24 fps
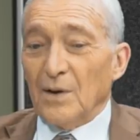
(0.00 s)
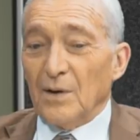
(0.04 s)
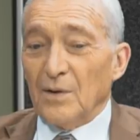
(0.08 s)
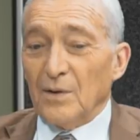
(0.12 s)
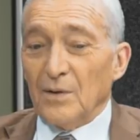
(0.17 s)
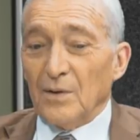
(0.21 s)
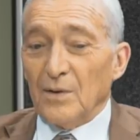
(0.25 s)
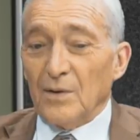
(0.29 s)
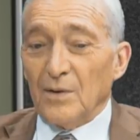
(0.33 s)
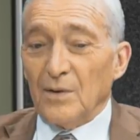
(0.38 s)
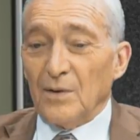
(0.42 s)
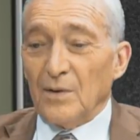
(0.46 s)

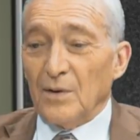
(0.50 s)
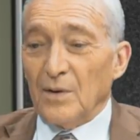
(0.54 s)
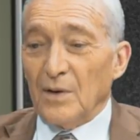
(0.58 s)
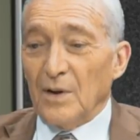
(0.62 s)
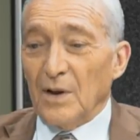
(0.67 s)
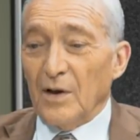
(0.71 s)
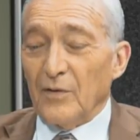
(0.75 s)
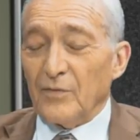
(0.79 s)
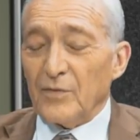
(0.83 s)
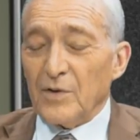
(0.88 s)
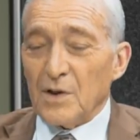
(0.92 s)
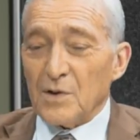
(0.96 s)

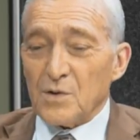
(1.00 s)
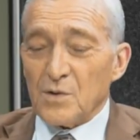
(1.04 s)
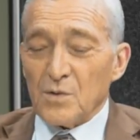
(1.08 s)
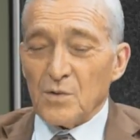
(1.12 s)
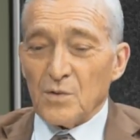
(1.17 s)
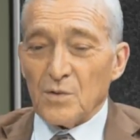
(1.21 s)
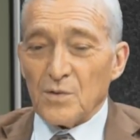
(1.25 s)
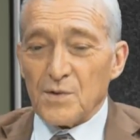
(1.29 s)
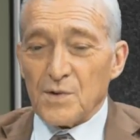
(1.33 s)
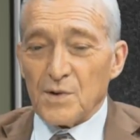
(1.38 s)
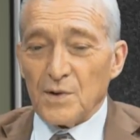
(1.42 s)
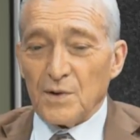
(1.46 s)

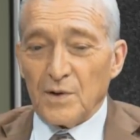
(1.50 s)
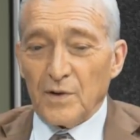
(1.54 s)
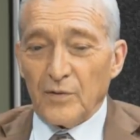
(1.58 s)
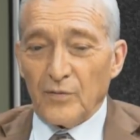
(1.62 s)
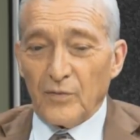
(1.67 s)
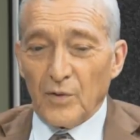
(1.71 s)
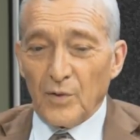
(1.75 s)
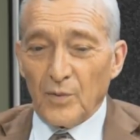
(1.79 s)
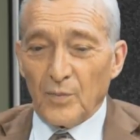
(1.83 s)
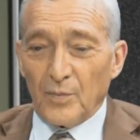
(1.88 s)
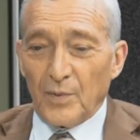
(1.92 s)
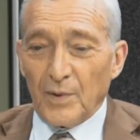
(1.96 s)
L'aviation s'est
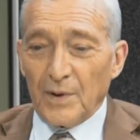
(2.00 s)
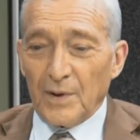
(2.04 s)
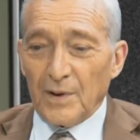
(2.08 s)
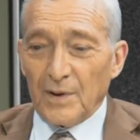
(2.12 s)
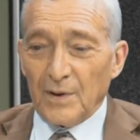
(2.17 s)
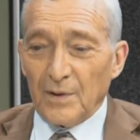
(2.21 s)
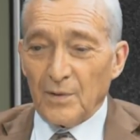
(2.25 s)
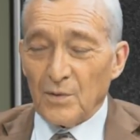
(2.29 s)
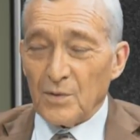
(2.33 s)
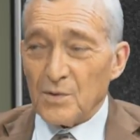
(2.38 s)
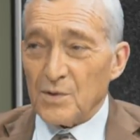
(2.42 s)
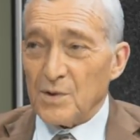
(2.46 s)

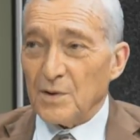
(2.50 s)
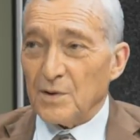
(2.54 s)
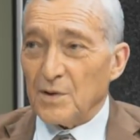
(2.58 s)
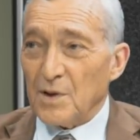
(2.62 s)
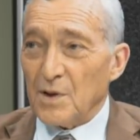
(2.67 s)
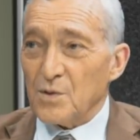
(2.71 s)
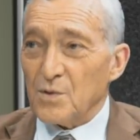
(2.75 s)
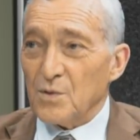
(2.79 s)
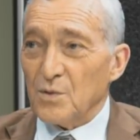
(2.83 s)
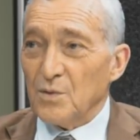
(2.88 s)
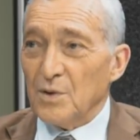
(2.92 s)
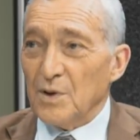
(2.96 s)
développée aux
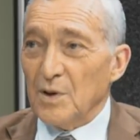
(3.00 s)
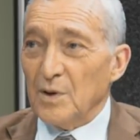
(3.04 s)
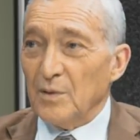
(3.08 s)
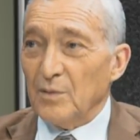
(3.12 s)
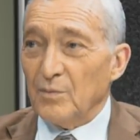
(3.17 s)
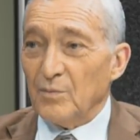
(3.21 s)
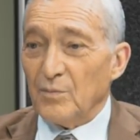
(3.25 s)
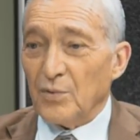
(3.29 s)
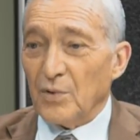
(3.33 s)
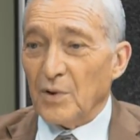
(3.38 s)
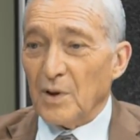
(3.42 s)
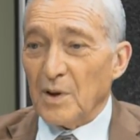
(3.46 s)

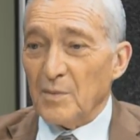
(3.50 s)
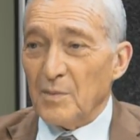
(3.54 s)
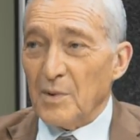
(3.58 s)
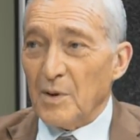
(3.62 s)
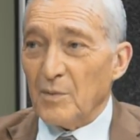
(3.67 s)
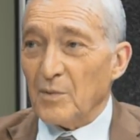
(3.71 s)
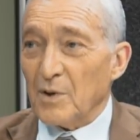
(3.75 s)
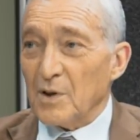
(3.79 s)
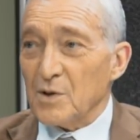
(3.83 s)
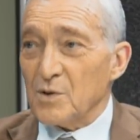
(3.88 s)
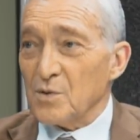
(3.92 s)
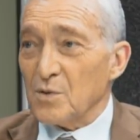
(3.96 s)
États-Unis pour les
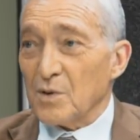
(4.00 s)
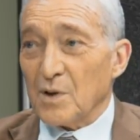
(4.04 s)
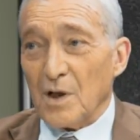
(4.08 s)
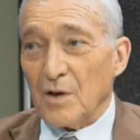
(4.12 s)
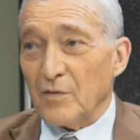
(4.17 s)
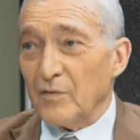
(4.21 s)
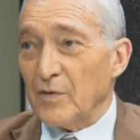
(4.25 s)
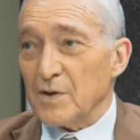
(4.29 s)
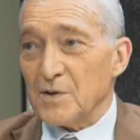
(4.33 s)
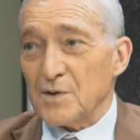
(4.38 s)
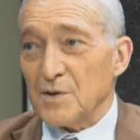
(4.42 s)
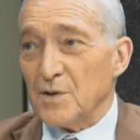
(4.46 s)
mêmes raisons
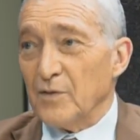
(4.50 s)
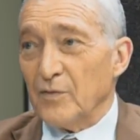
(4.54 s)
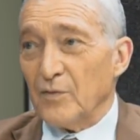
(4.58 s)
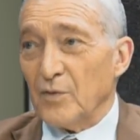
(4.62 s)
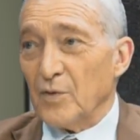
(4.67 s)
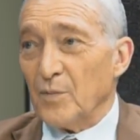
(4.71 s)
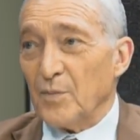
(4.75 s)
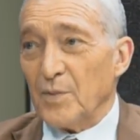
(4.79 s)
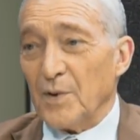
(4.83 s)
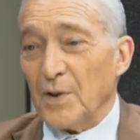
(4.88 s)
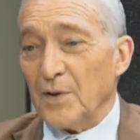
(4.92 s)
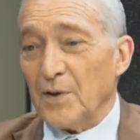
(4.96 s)
qu'elle va se
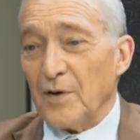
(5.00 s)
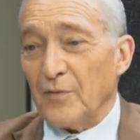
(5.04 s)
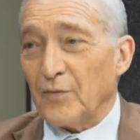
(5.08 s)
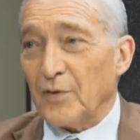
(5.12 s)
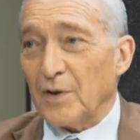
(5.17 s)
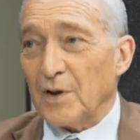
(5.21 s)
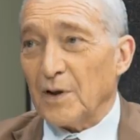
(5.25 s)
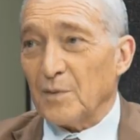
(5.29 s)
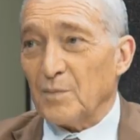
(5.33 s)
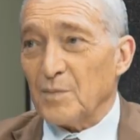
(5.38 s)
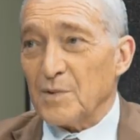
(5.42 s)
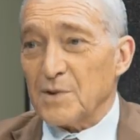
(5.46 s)
développer en
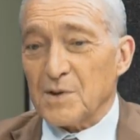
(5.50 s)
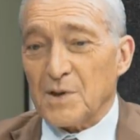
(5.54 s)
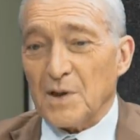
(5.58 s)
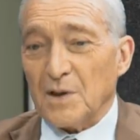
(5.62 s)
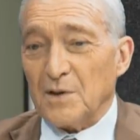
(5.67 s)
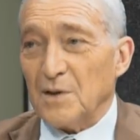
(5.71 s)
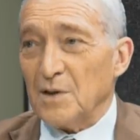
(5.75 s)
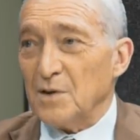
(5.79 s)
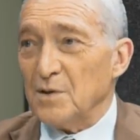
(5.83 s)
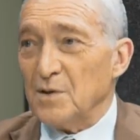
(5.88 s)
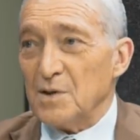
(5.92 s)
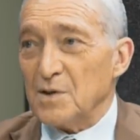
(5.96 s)
Afrique, parce qu'il y a
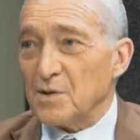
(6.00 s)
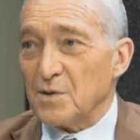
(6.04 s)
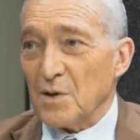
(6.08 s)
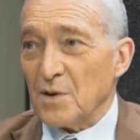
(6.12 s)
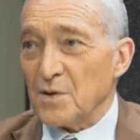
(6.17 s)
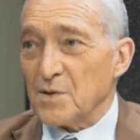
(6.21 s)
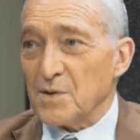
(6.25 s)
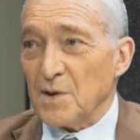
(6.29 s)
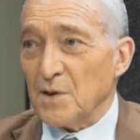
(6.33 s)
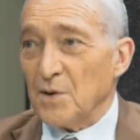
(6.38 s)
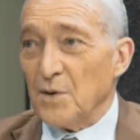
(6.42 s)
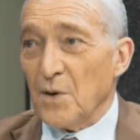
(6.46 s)
des
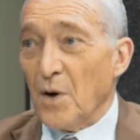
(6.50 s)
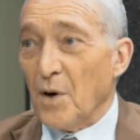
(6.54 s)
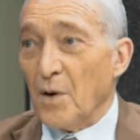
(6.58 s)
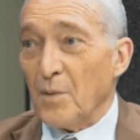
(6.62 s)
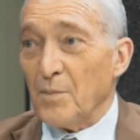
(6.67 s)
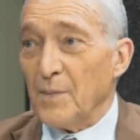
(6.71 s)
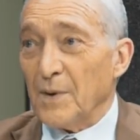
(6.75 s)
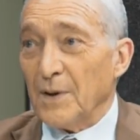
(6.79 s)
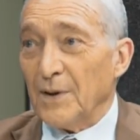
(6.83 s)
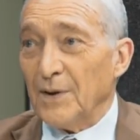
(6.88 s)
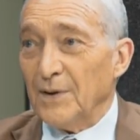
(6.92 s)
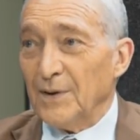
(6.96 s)
distances
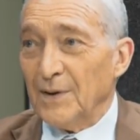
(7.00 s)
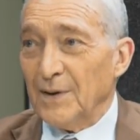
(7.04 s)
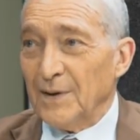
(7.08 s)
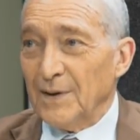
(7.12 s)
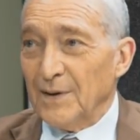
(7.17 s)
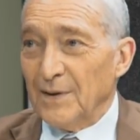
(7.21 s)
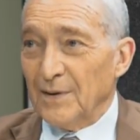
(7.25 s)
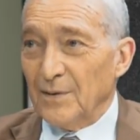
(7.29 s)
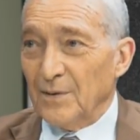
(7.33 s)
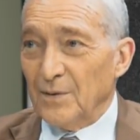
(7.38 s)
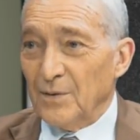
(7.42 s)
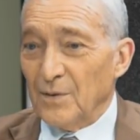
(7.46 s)
énormes.
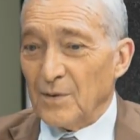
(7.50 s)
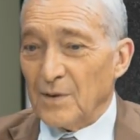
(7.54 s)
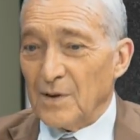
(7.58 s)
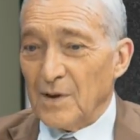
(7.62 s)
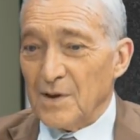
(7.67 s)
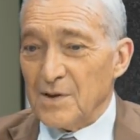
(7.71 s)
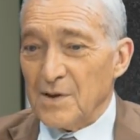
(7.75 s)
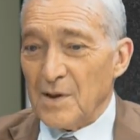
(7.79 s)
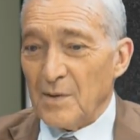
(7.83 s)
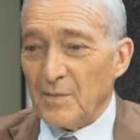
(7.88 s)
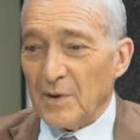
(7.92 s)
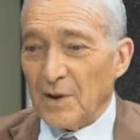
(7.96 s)
Donc
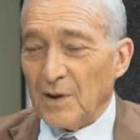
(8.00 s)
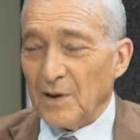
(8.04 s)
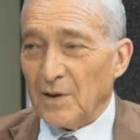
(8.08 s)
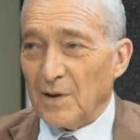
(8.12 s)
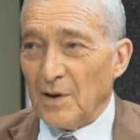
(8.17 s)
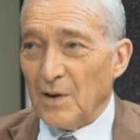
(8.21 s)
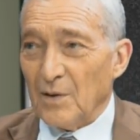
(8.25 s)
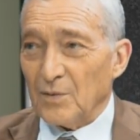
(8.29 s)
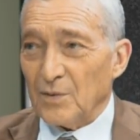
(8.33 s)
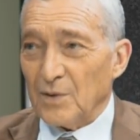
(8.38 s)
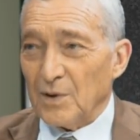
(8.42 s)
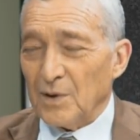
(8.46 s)
les
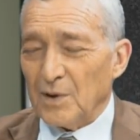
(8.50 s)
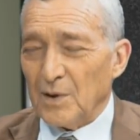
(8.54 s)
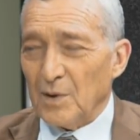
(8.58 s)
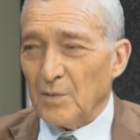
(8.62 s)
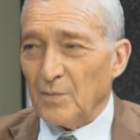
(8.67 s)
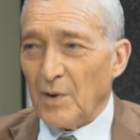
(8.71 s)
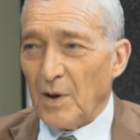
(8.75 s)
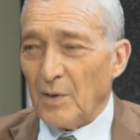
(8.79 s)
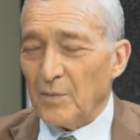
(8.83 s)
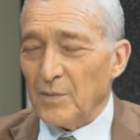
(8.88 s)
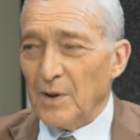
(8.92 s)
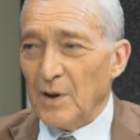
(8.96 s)
Américains ont été
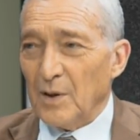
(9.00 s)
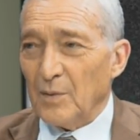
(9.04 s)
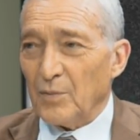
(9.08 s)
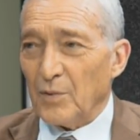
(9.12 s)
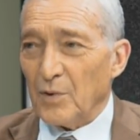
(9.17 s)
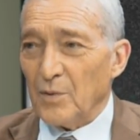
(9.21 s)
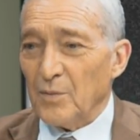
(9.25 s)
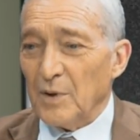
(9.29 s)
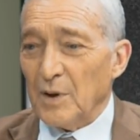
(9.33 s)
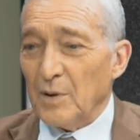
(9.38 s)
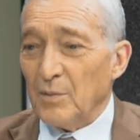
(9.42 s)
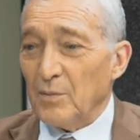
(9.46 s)
parmi les
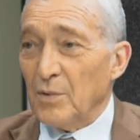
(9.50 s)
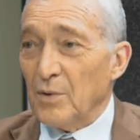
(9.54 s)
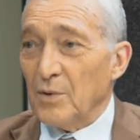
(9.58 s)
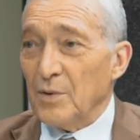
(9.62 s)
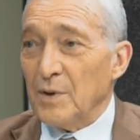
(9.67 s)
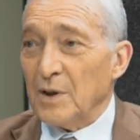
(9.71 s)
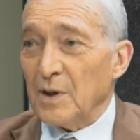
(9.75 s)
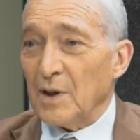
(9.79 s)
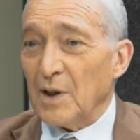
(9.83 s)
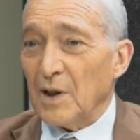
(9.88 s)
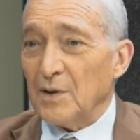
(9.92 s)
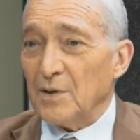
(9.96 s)
premiers.
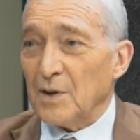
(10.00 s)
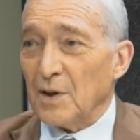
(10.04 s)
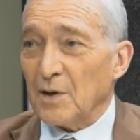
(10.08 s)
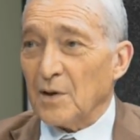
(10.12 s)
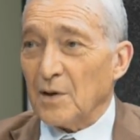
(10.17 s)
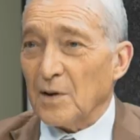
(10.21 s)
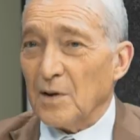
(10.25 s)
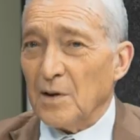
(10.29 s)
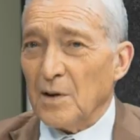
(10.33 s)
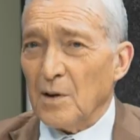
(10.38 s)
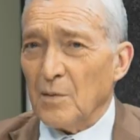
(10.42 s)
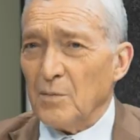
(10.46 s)
Boeing a été
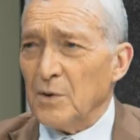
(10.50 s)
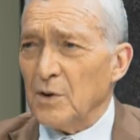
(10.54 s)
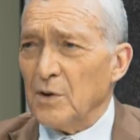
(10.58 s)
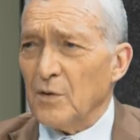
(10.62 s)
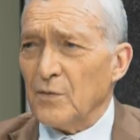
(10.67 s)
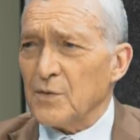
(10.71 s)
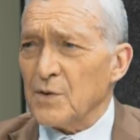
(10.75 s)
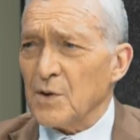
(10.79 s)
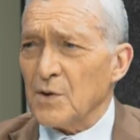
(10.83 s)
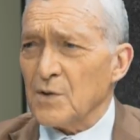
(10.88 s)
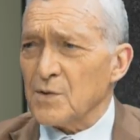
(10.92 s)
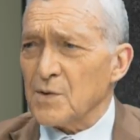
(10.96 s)
créé en
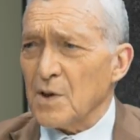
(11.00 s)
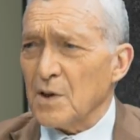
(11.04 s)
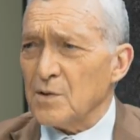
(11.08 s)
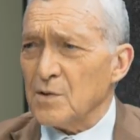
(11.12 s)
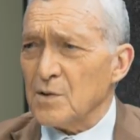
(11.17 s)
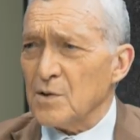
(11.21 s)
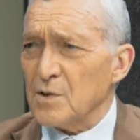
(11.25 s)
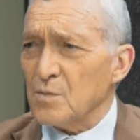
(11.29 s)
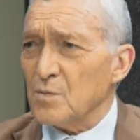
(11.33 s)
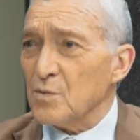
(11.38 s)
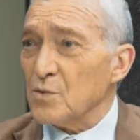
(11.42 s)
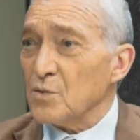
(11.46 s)
1907,
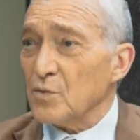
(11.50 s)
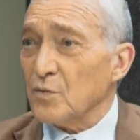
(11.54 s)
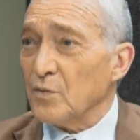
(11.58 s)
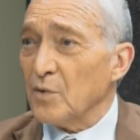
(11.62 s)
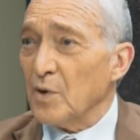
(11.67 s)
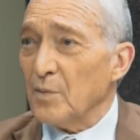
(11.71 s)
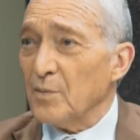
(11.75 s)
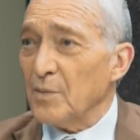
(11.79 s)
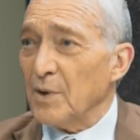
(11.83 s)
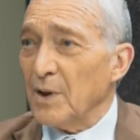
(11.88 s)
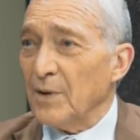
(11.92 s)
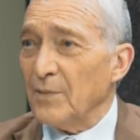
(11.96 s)
si je me
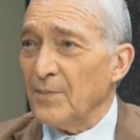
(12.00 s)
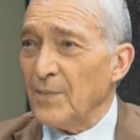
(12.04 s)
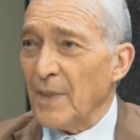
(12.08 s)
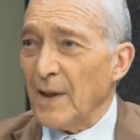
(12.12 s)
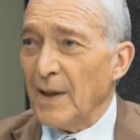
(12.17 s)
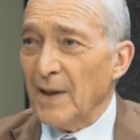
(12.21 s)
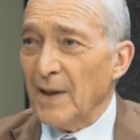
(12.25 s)
souviens bien.